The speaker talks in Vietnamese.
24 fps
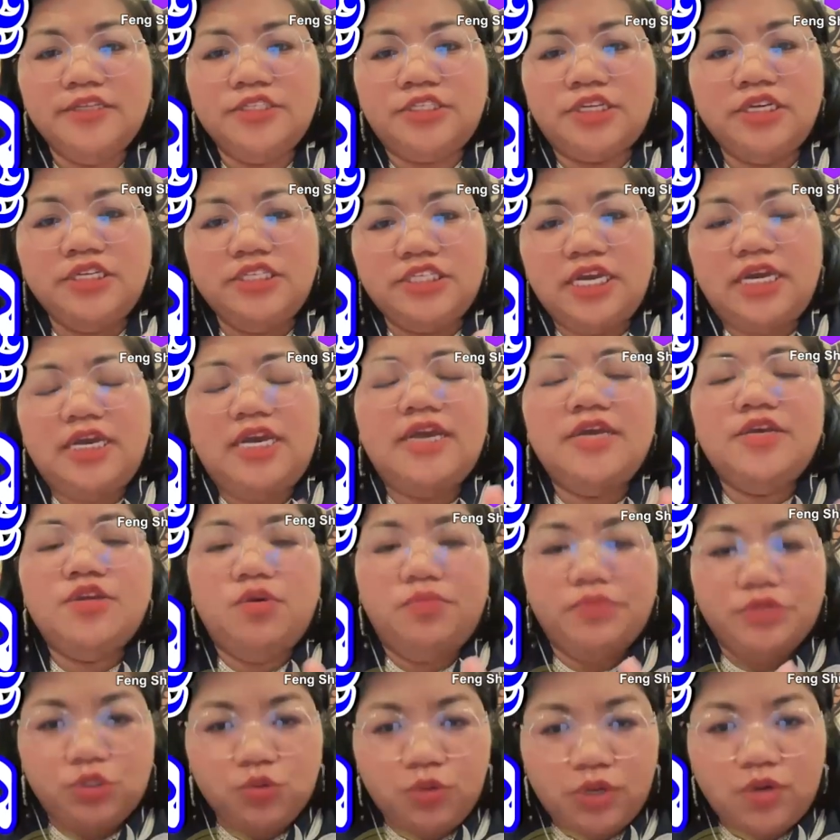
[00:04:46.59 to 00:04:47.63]
chẳng chơi ai
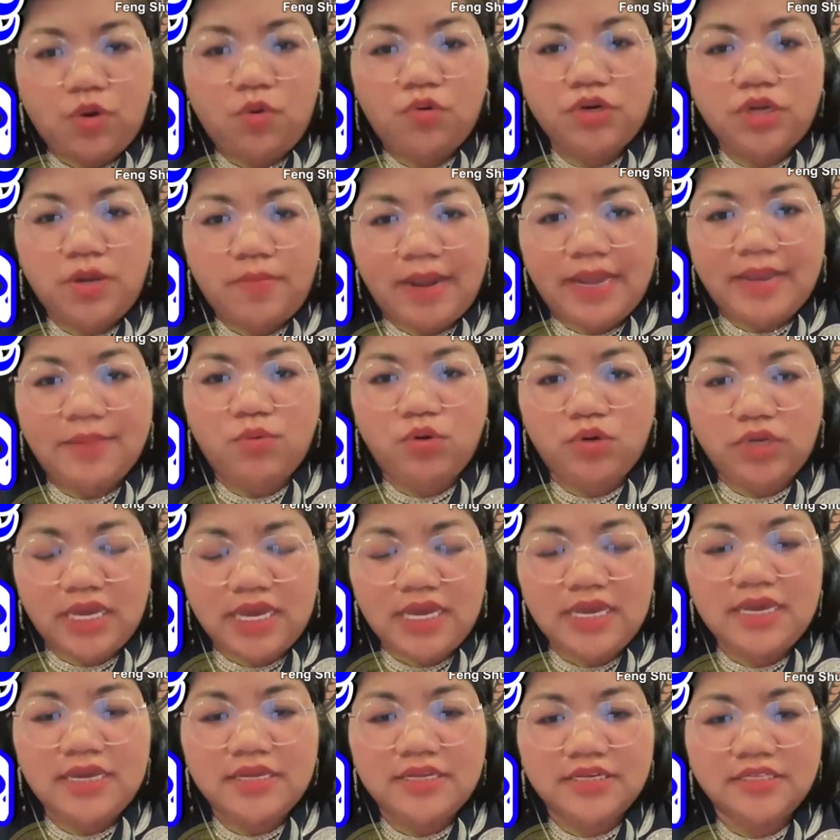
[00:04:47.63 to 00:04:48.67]
vô mà chui côn không ai muốn
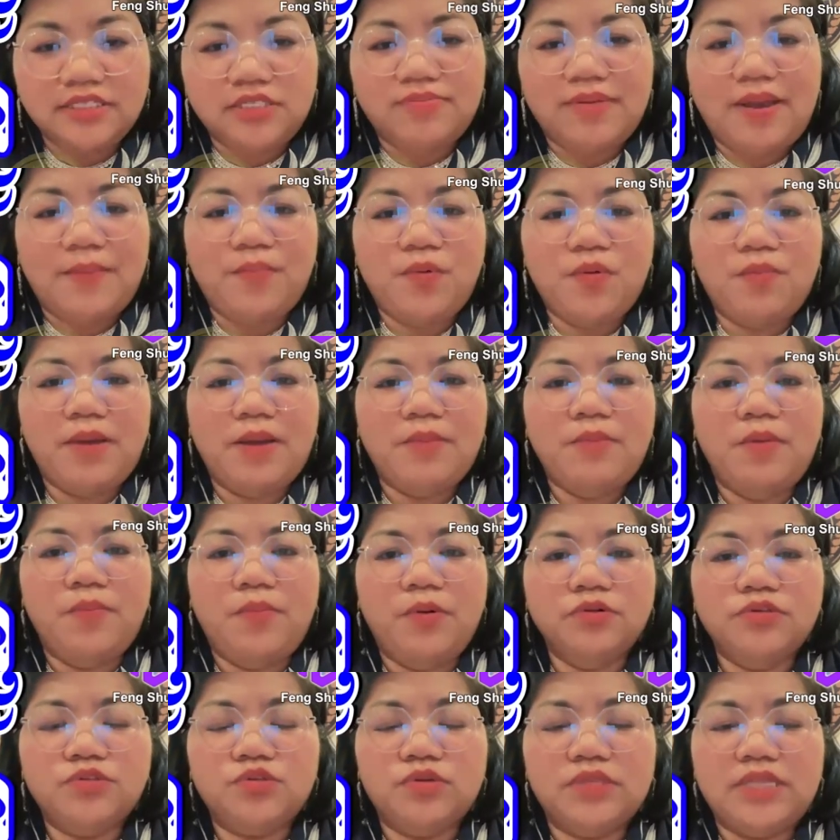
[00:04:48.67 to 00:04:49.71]
kê chẳng sẹp bụng ai bồn
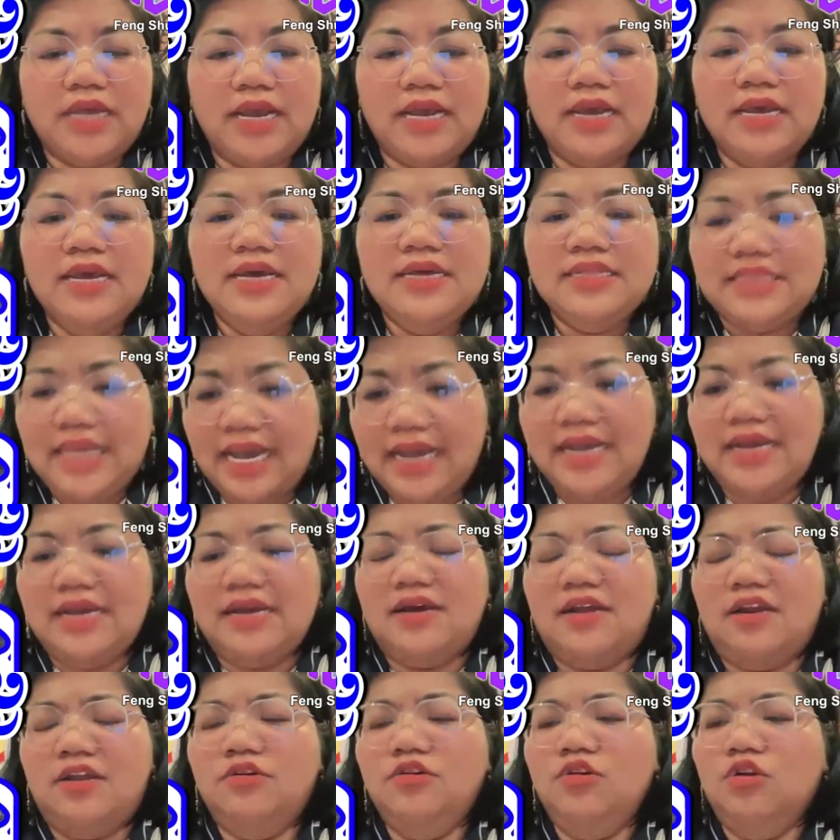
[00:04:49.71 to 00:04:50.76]
bồn xua tha ta
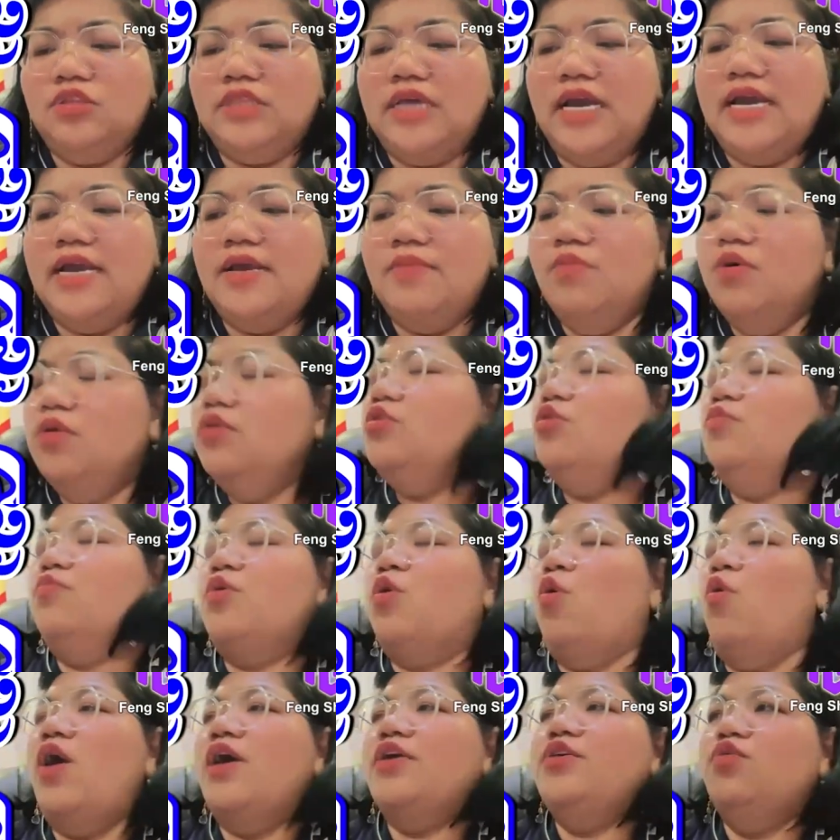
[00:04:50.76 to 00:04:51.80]
hả lối lụt ta em mơ
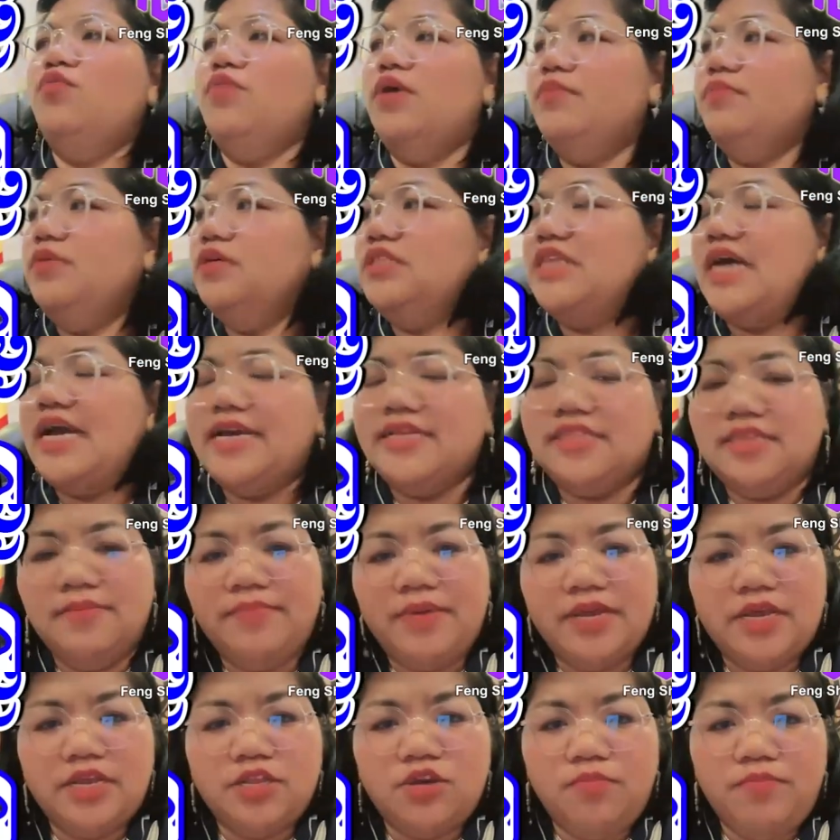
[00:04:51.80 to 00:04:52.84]
nhom khóa vô em mơ tay thôi
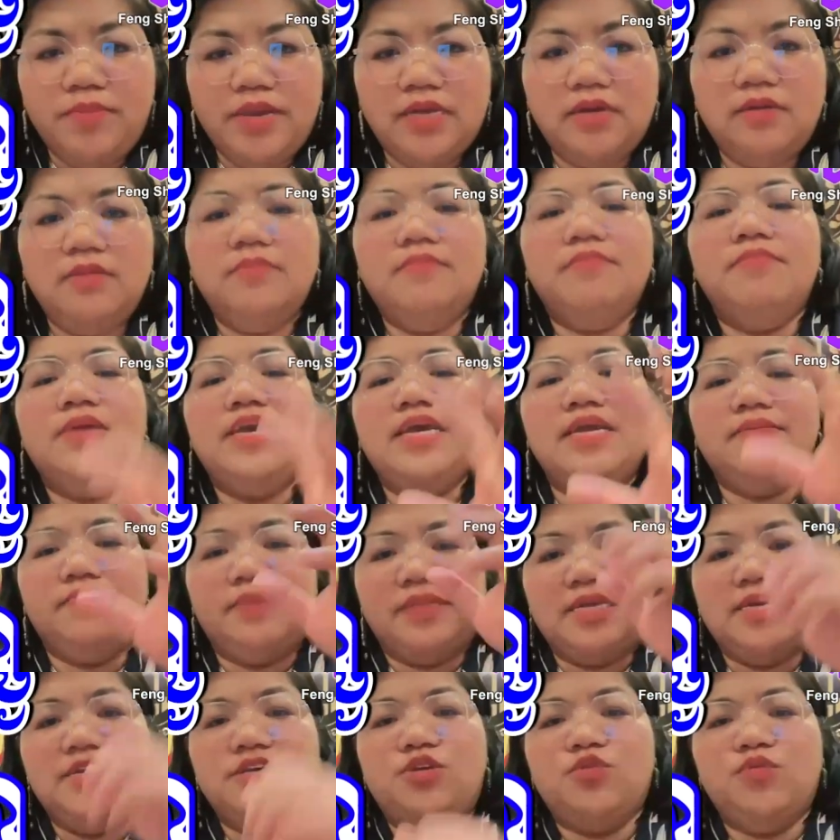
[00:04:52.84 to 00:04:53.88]
bây giờ nhom miên miên
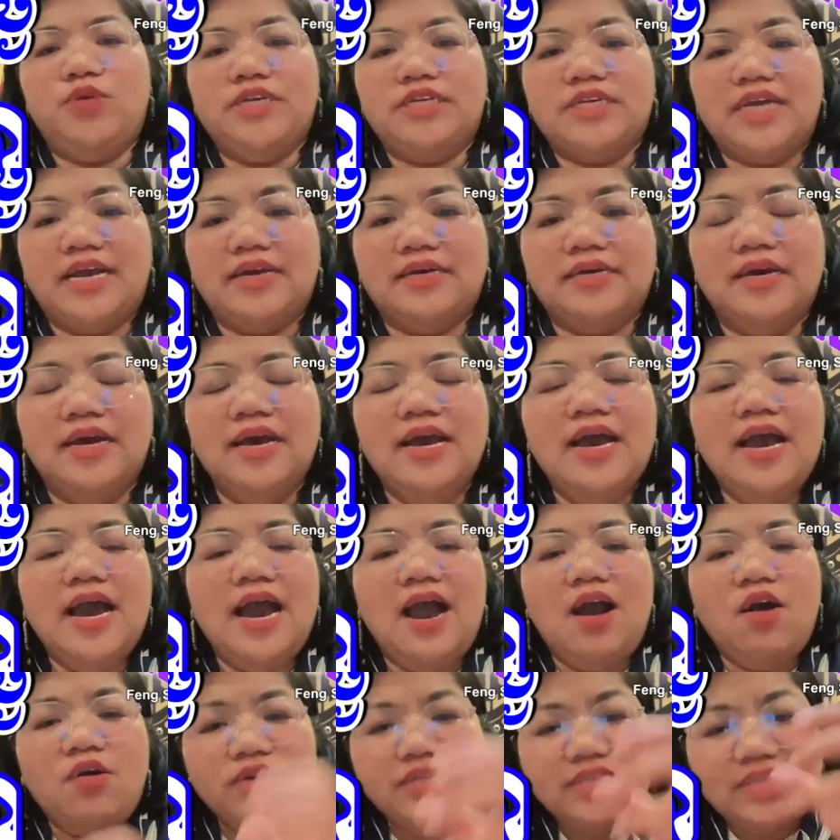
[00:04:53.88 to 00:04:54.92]
thì thi chui chơi
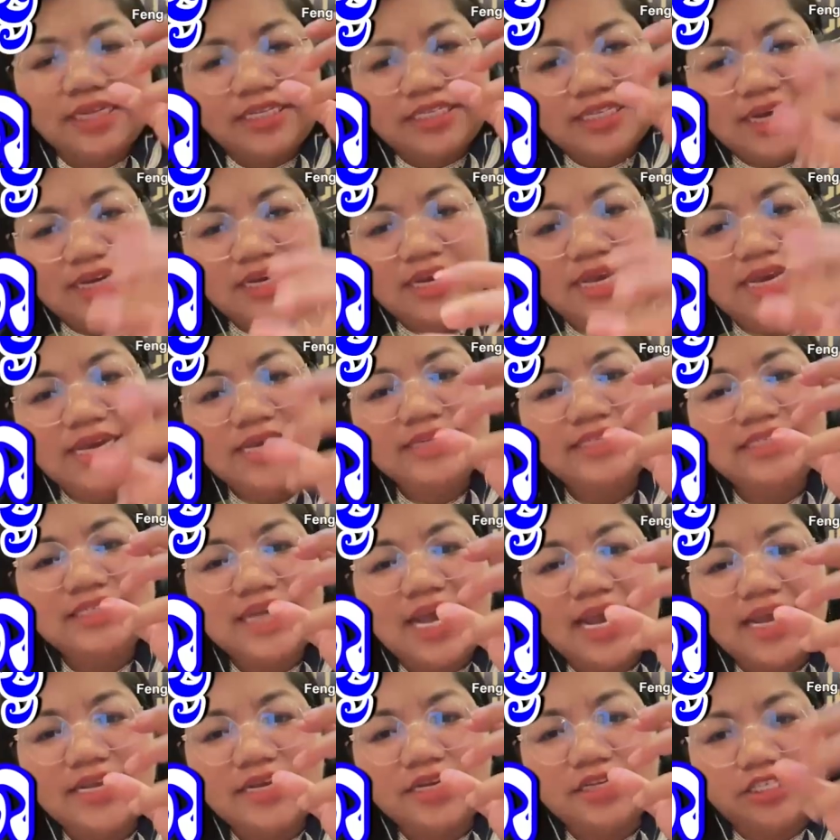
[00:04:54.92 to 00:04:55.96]
ôi tại chơi hiên
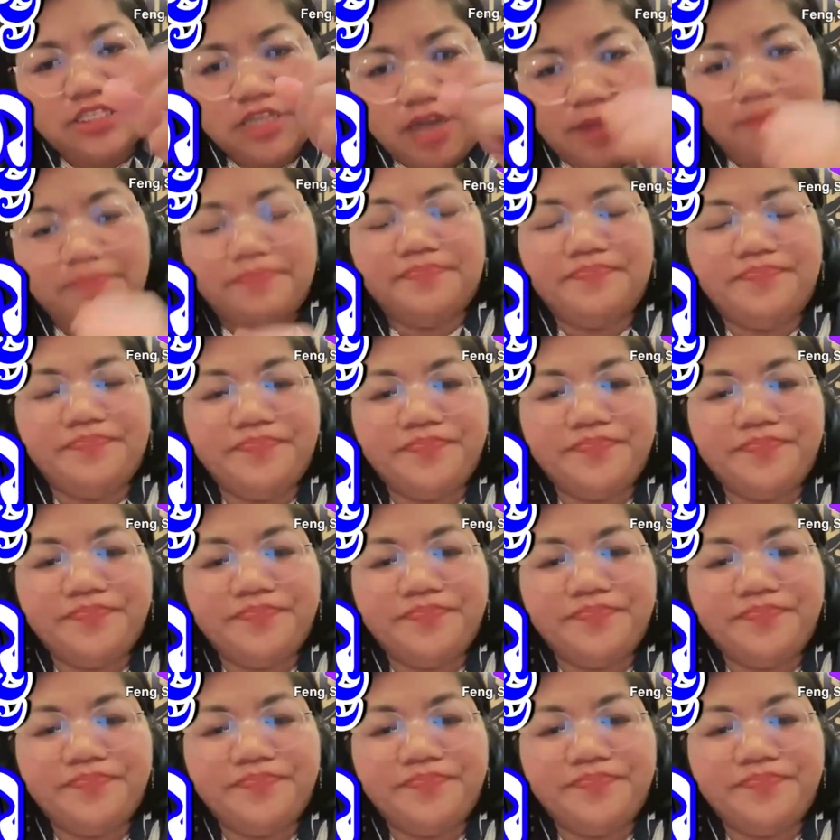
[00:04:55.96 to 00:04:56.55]
chơi cẩn trọng